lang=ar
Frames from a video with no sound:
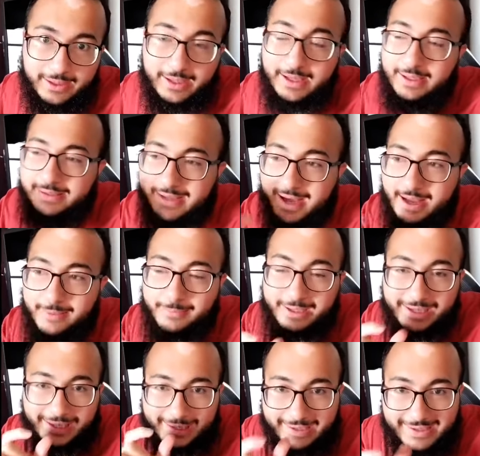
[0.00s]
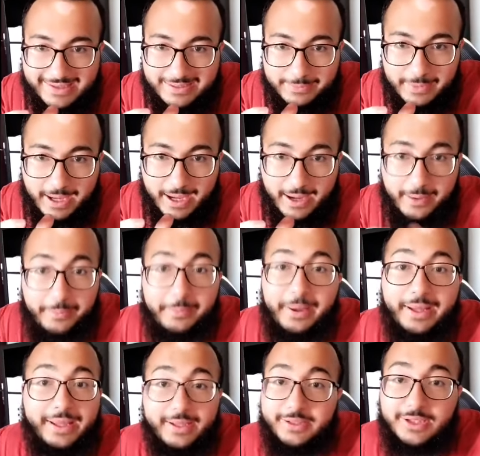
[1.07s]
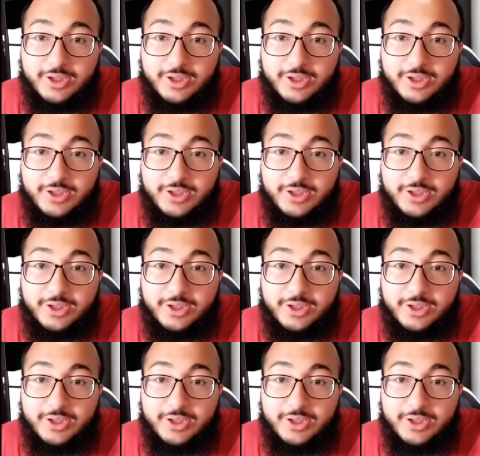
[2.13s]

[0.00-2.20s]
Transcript: دائما الاسماء ما يحتاج انك